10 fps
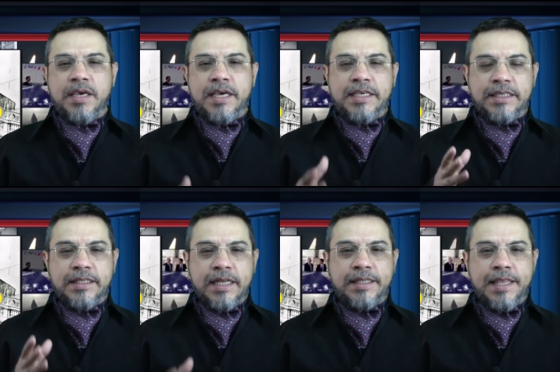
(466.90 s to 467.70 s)
Y se
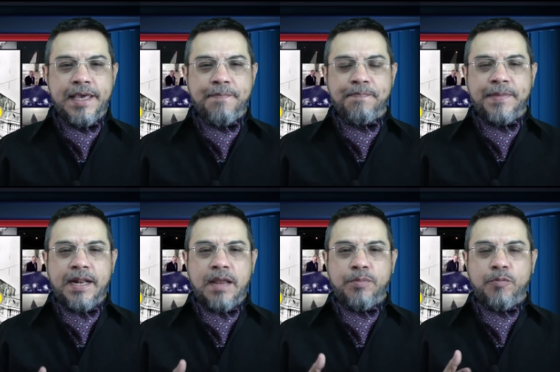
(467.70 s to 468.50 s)
trata de
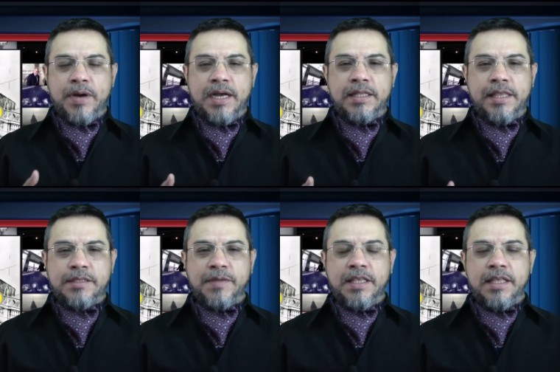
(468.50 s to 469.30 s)
la propaganda
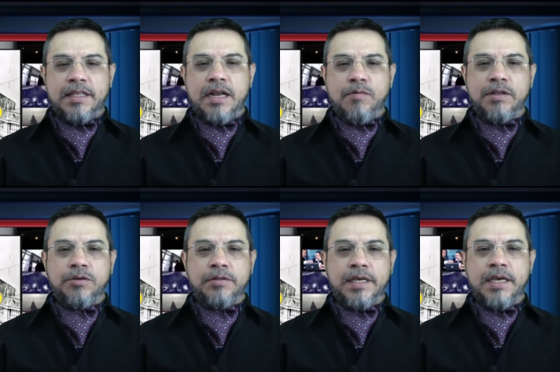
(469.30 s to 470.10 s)
desmedida de la
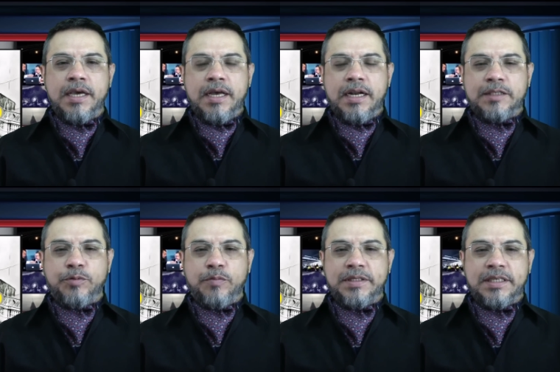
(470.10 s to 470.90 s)
4T, las
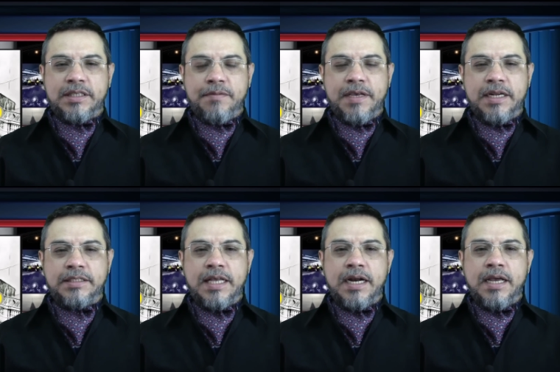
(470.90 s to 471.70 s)
promesas del
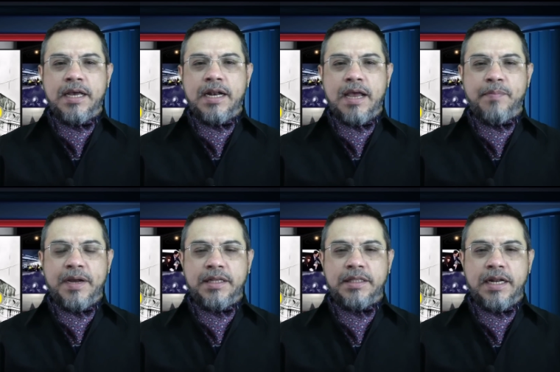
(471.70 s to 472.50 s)
bienestar, la
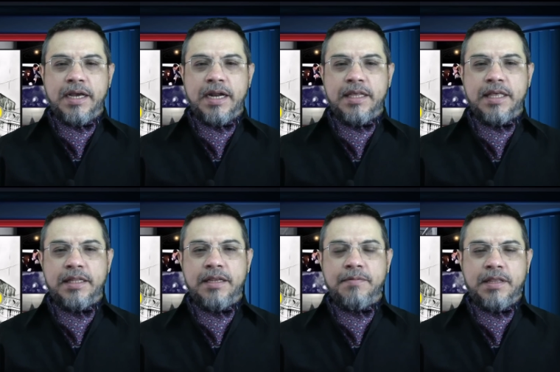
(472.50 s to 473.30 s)
aparente
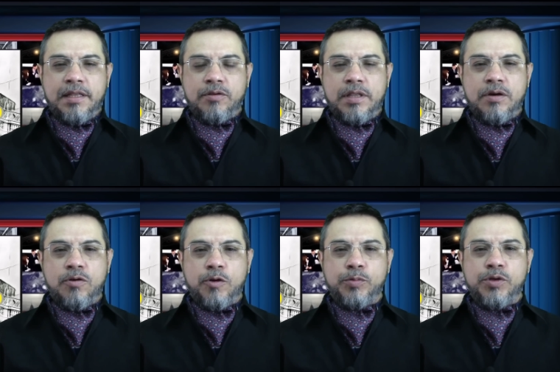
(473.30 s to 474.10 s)
legalidad libre de toda
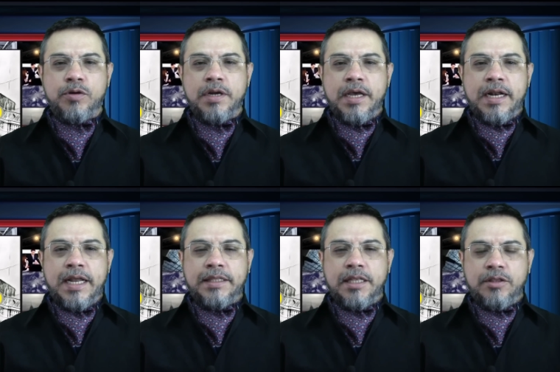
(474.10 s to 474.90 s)
corrupción,
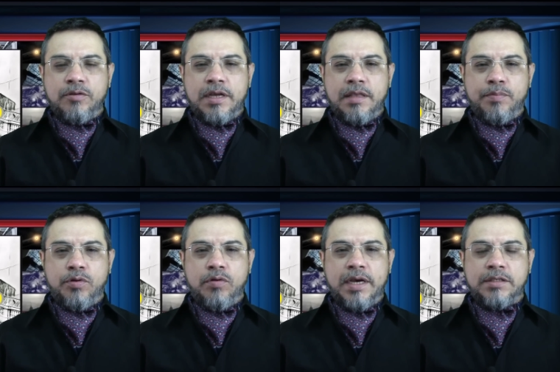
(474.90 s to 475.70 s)
la intentona de
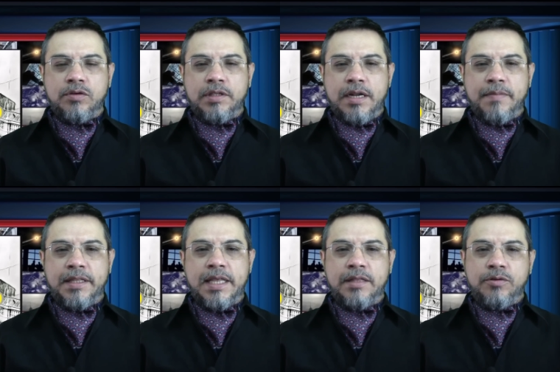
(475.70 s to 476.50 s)
prolongación del
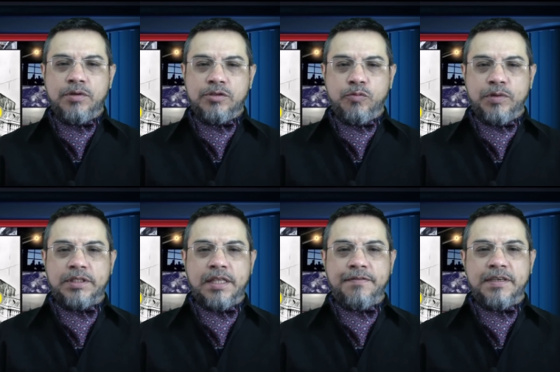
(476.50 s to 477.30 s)
mandato y
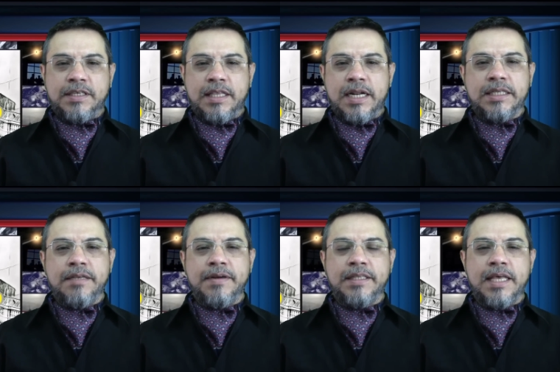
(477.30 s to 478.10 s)
supuesta defensa de las
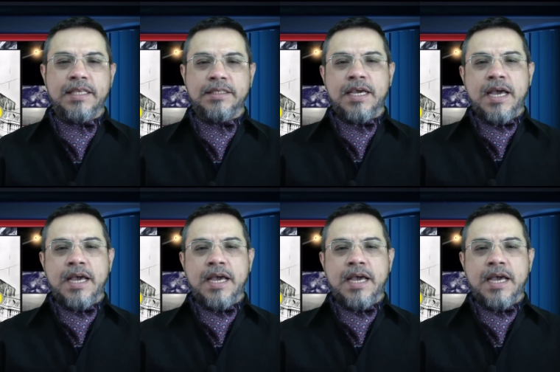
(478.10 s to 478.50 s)
libertades,